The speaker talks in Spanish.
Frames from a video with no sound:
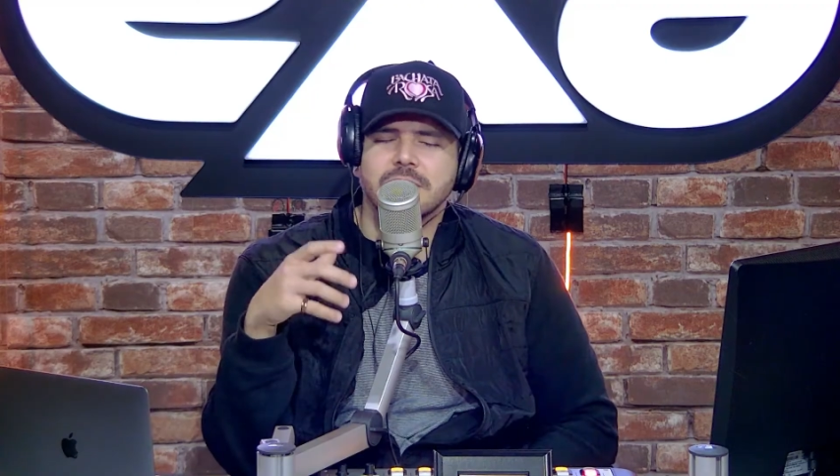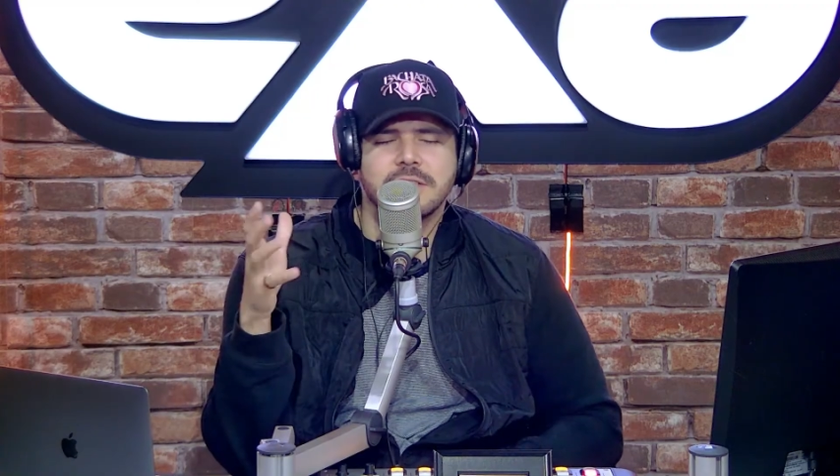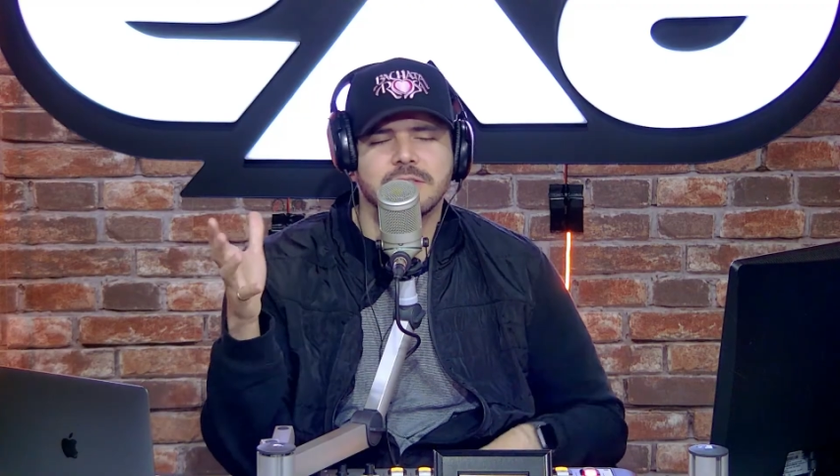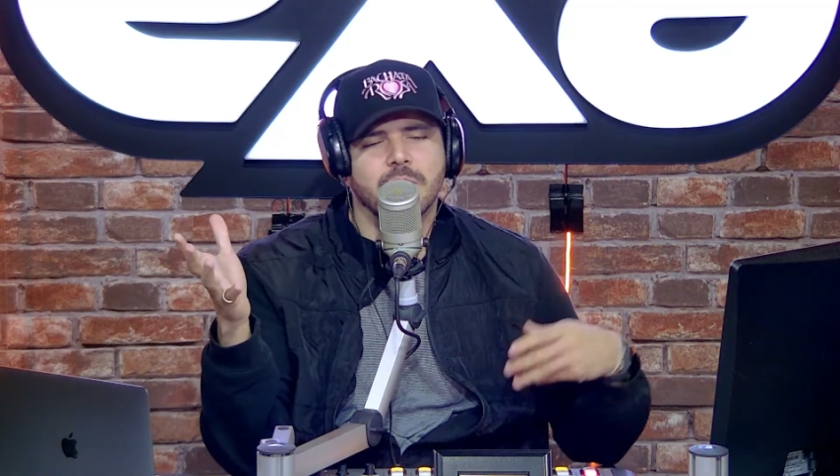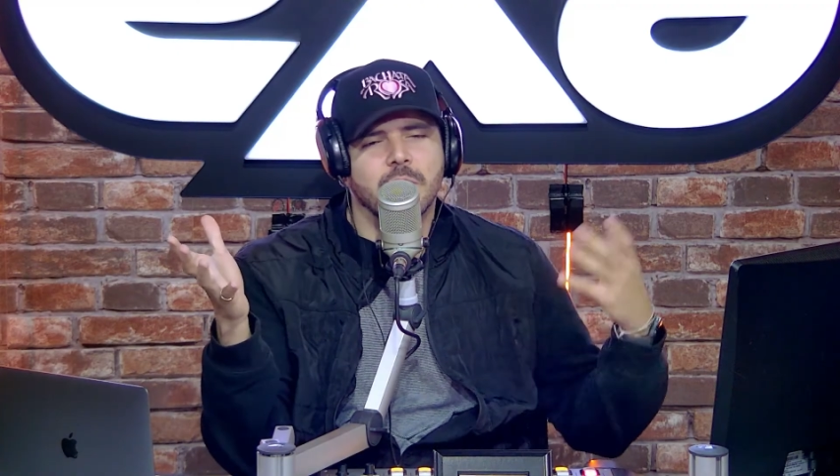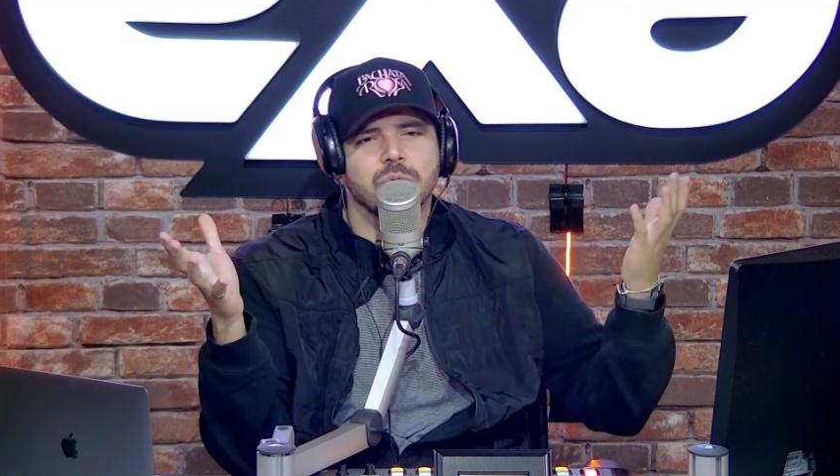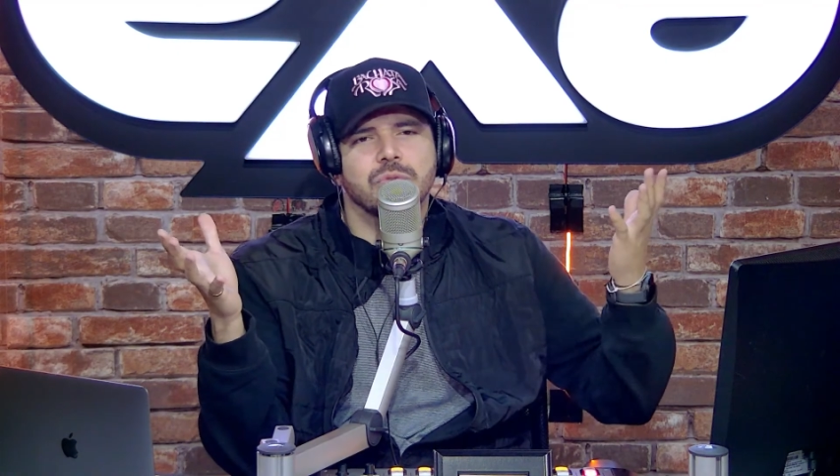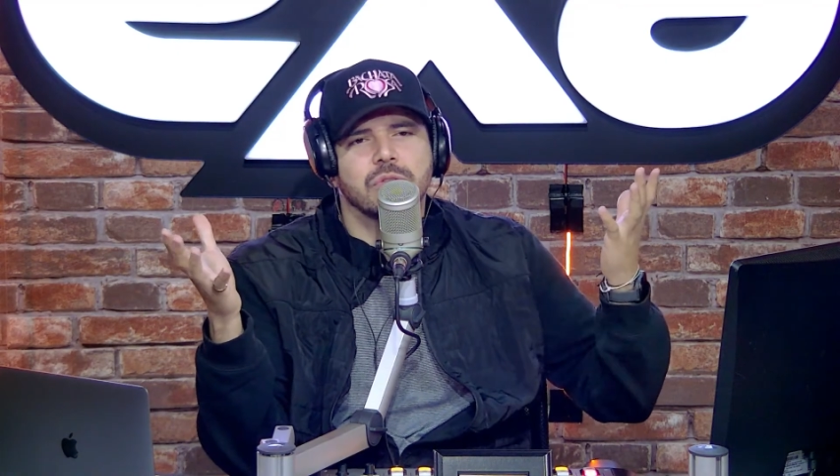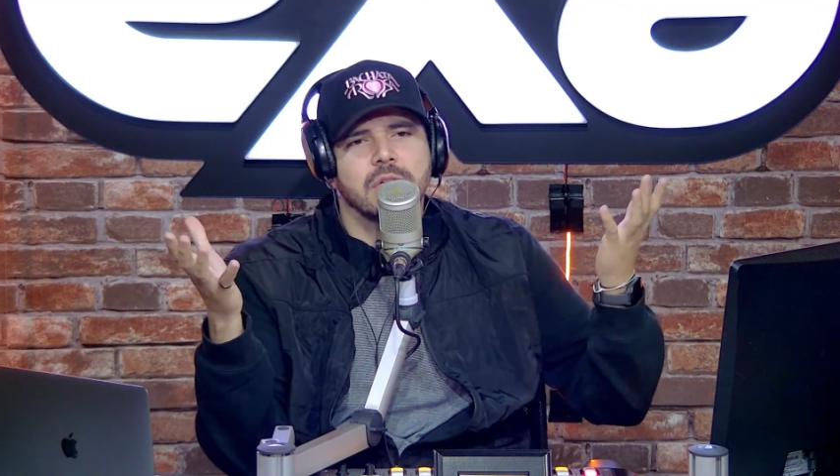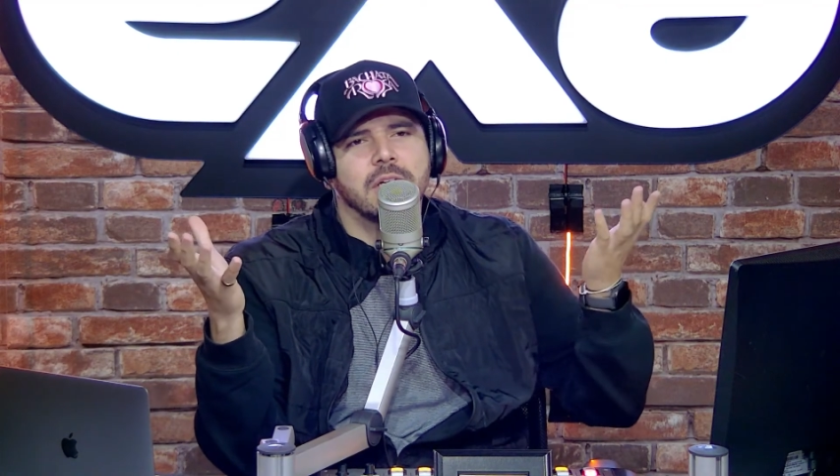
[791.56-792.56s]
Teacher
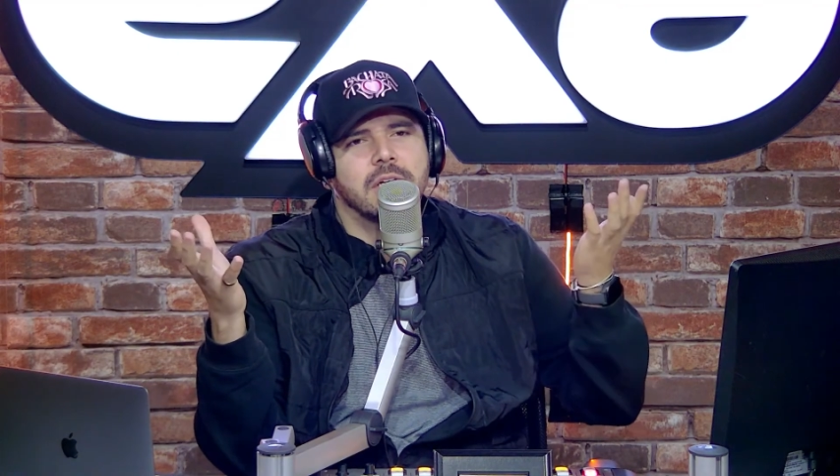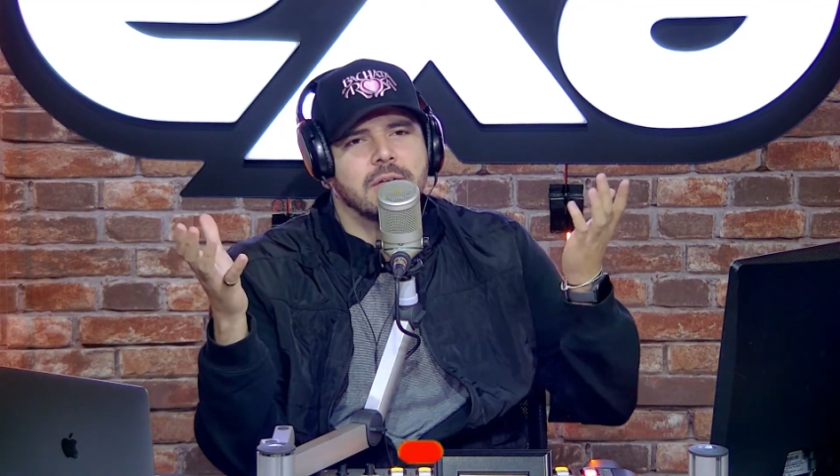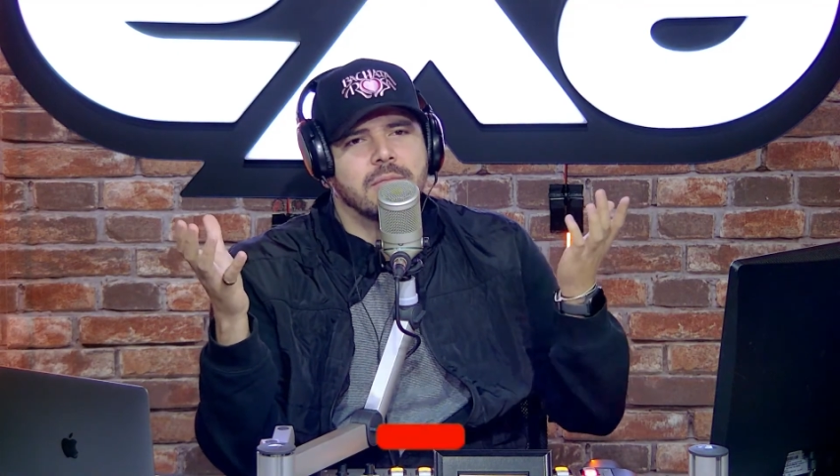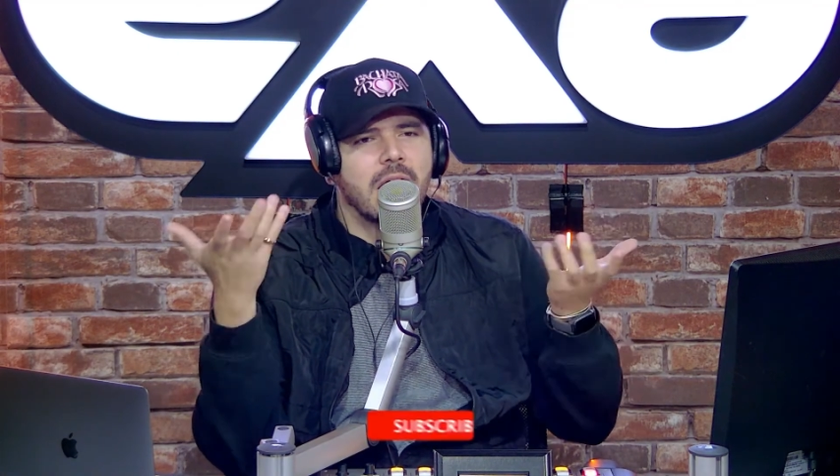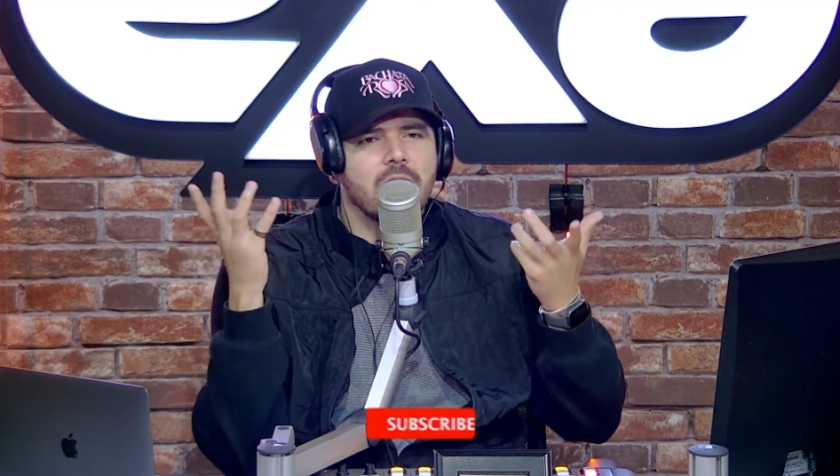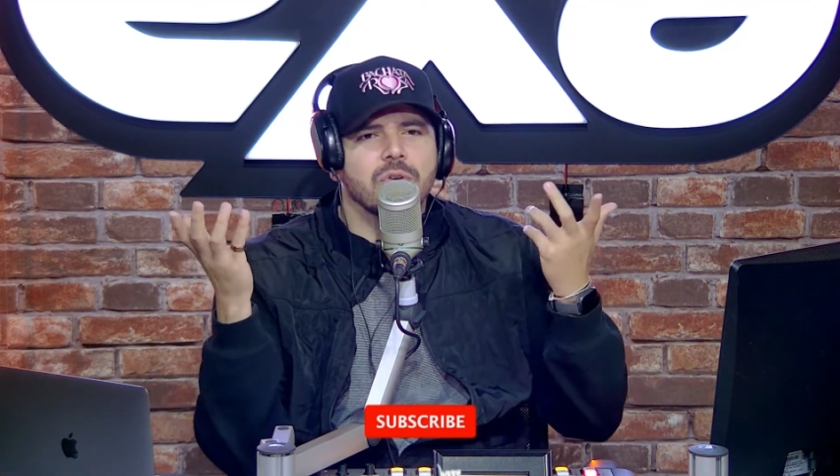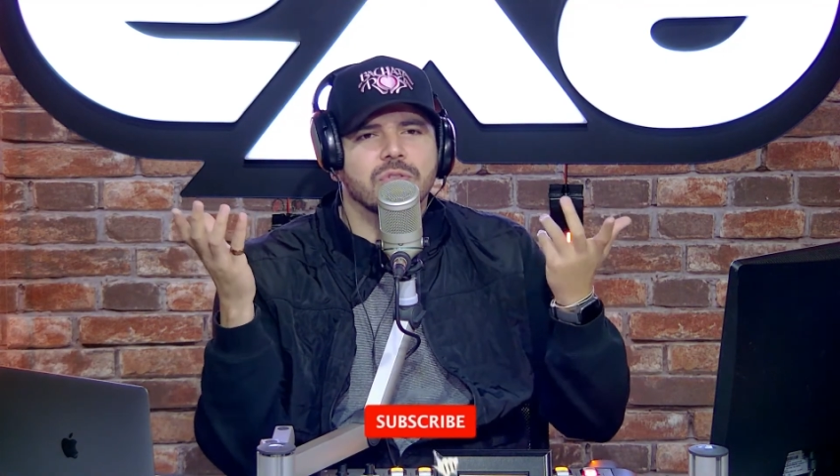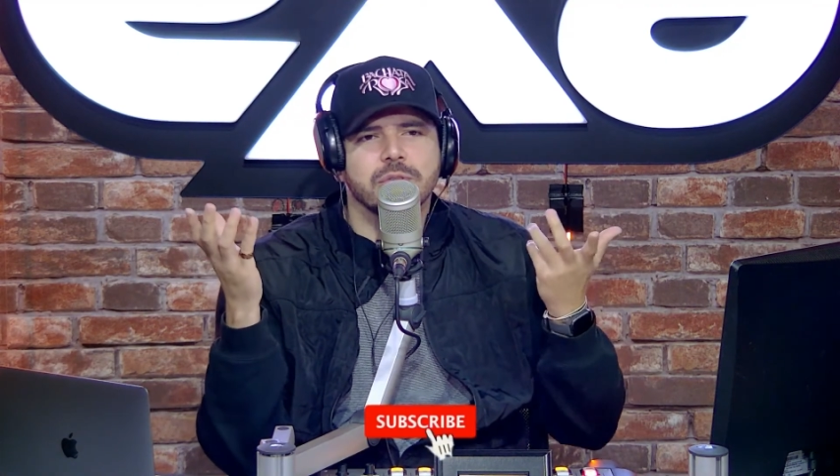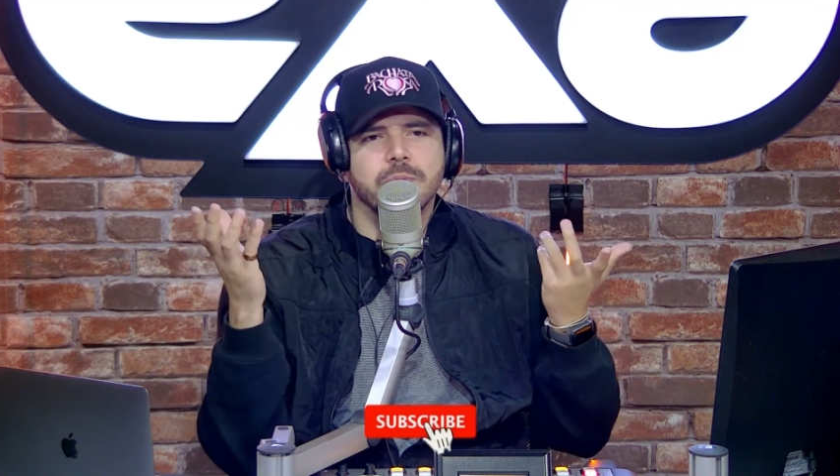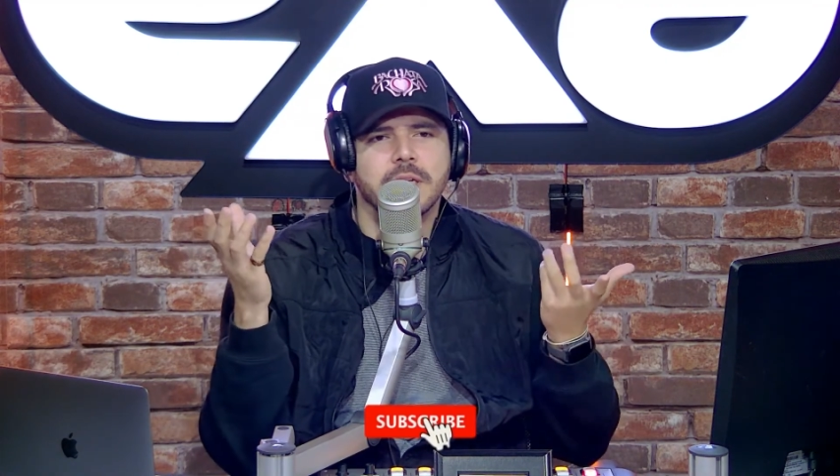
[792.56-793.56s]
Rose, más
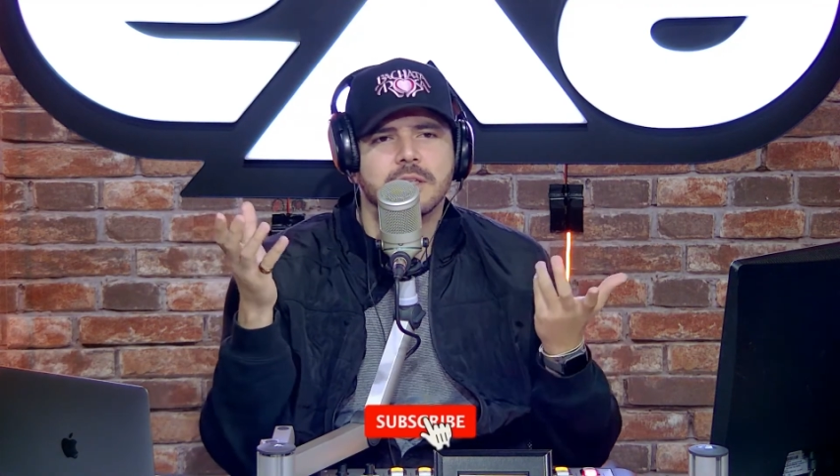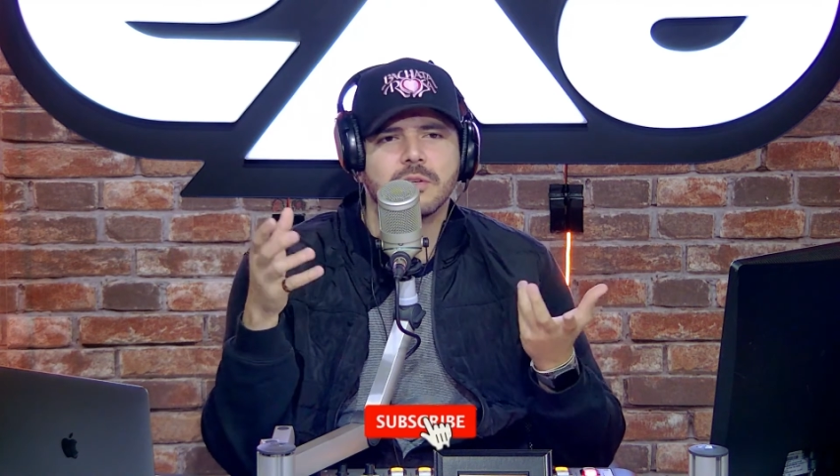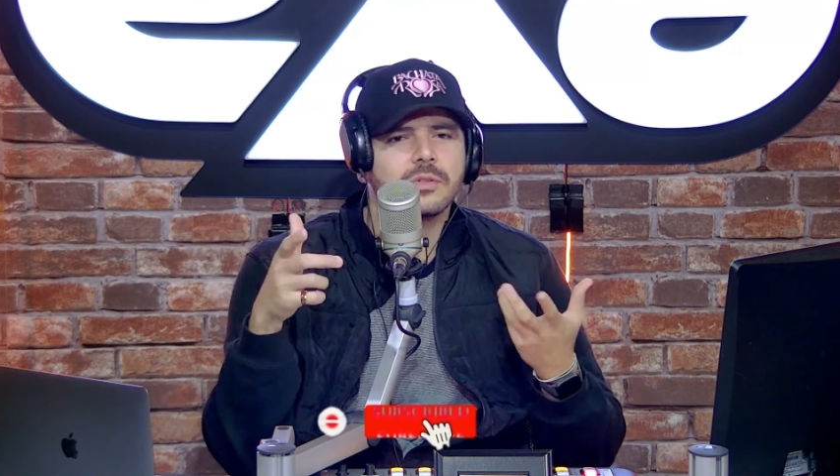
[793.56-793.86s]
conocimiento,